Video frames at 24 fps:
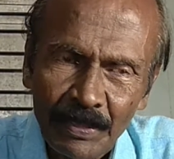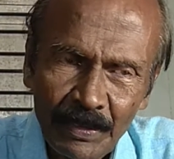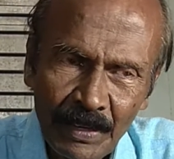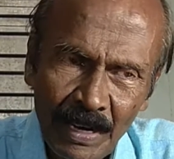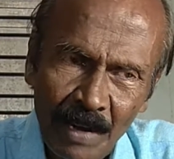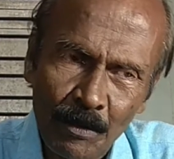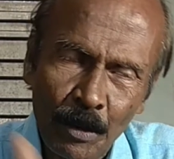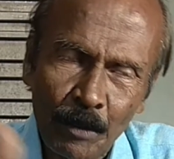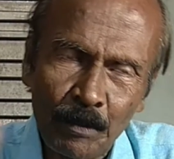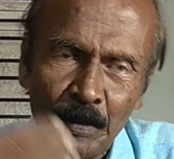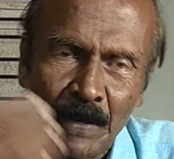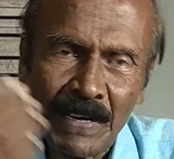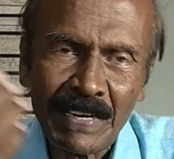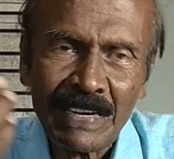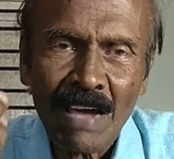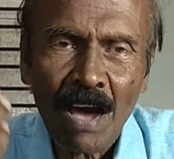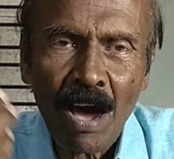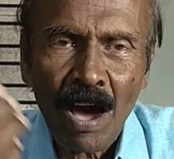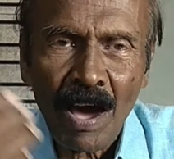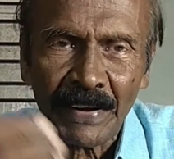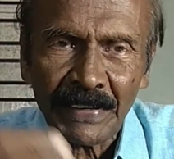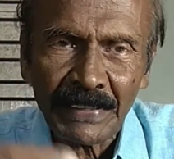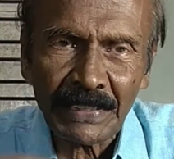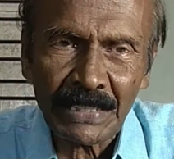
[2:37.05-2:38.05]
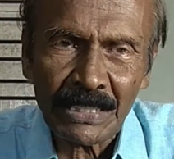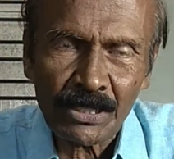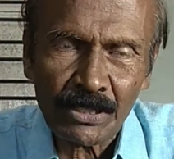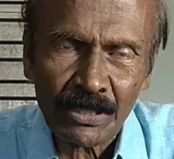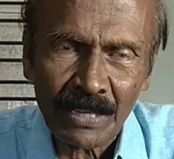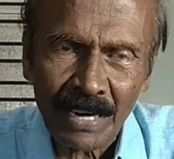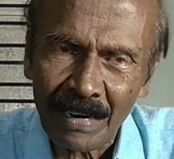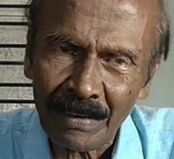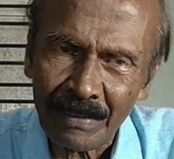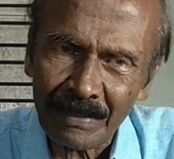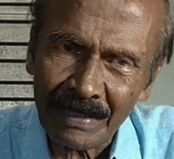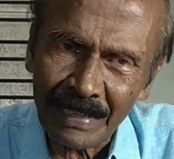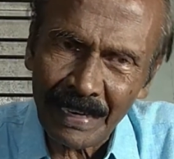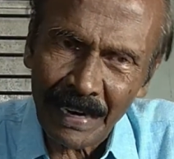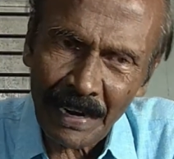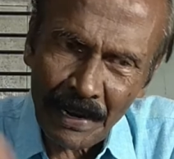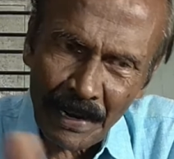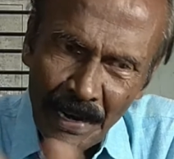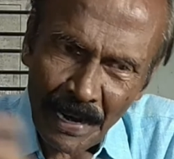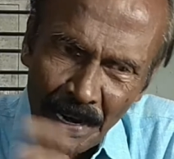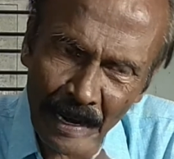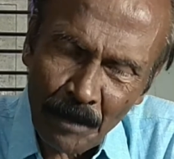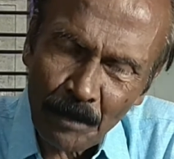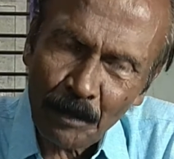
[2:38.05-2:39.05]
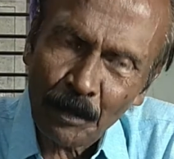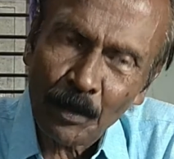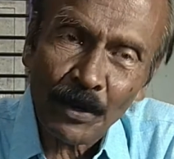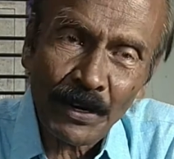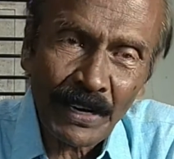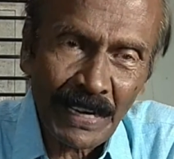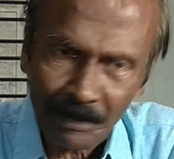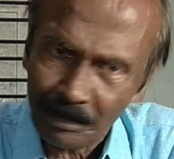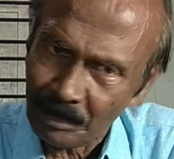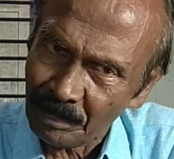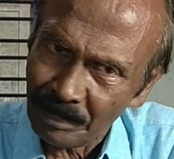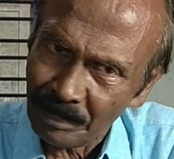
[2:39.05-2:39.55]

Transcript: தான் ஒரு பெரிய ஆர்டிஸ்ட் ஆகணுங்கிற நினப்போட